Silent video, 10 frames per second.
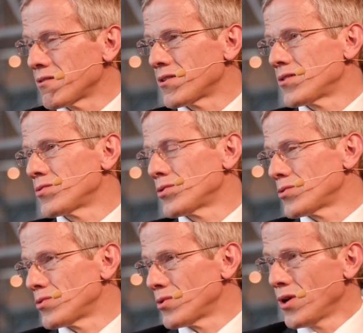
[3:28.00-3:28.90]
euh,
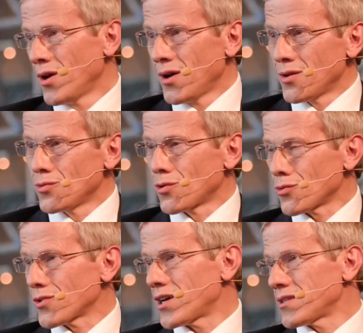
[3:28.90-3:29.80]
de,
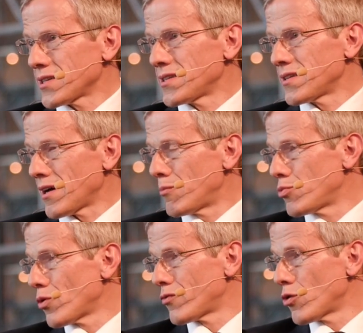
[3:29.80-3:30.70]
contraintes, etc.,
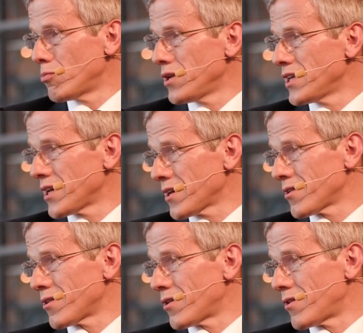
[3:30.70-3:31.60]
plus on va oublier
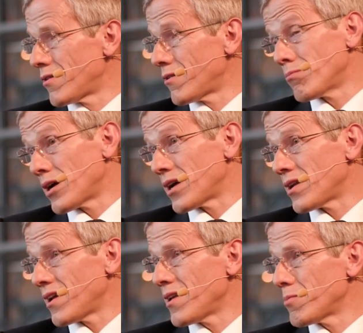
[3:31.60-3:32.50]
euh, ben,
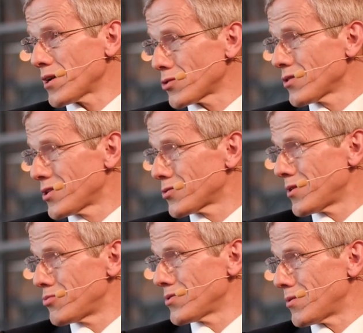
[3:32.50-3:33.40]
les, personnes qui sont
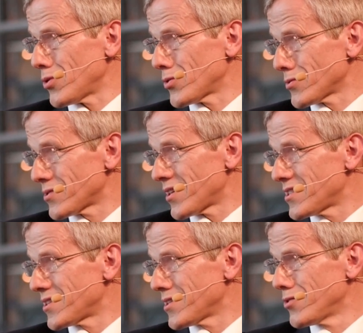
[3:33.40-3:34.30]
les plus importantes, c'est-à-dire
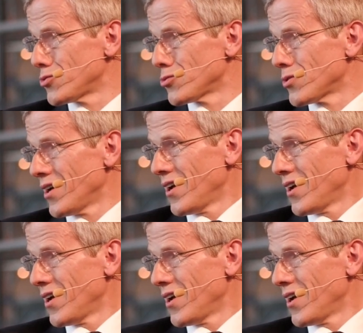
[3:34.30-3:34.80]
les individus,